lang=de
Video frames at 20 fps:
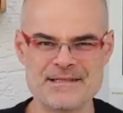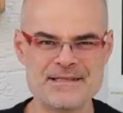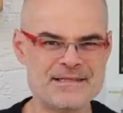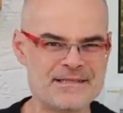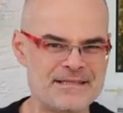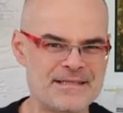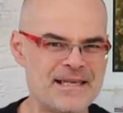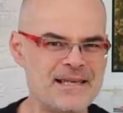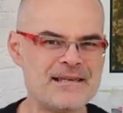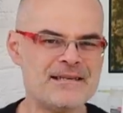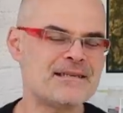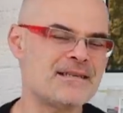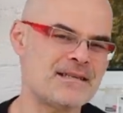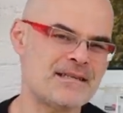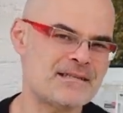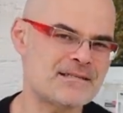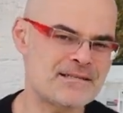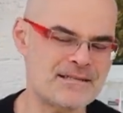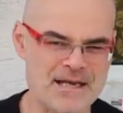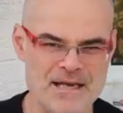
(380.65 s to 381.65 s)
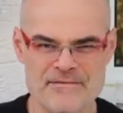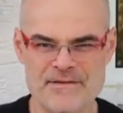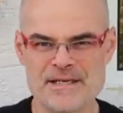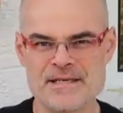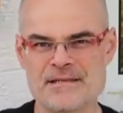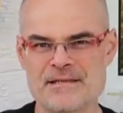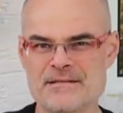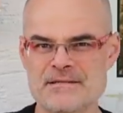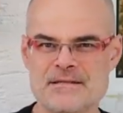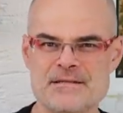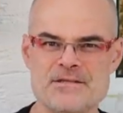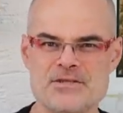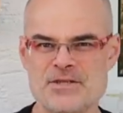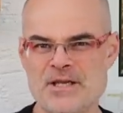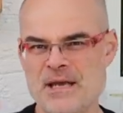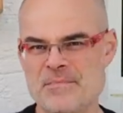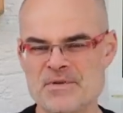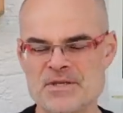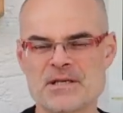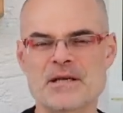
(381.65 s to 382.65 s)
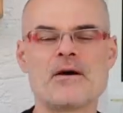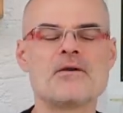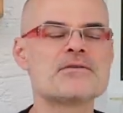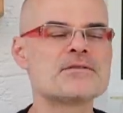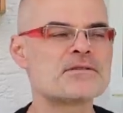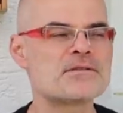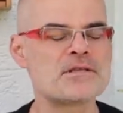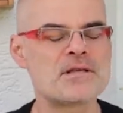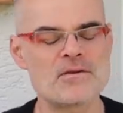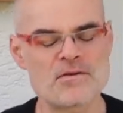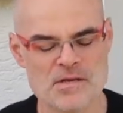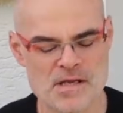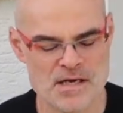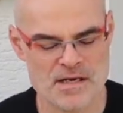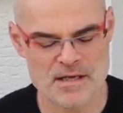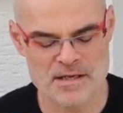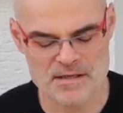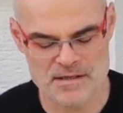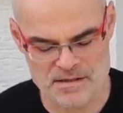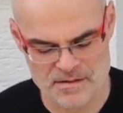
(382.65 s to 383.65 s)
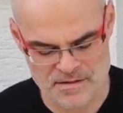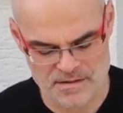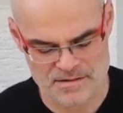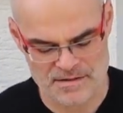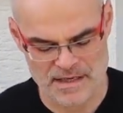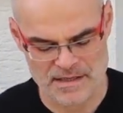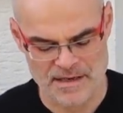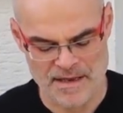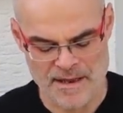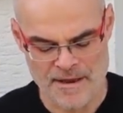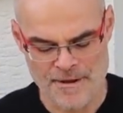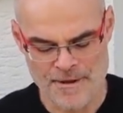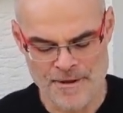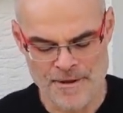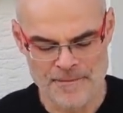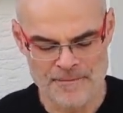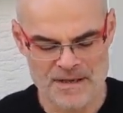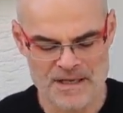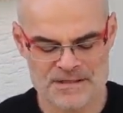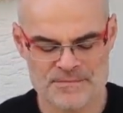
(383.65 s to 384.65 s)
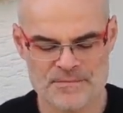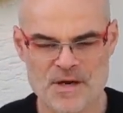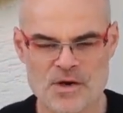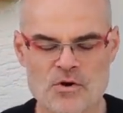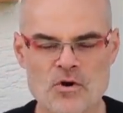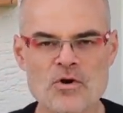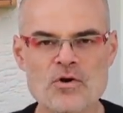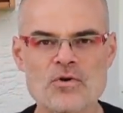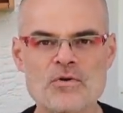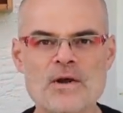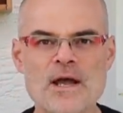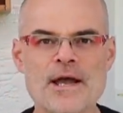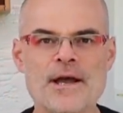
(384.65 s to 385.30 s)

Ich sehe nichts da, wenn ich dieses Stäbchen rausziehe. Und dann hat er gesagt, lass mal gucken.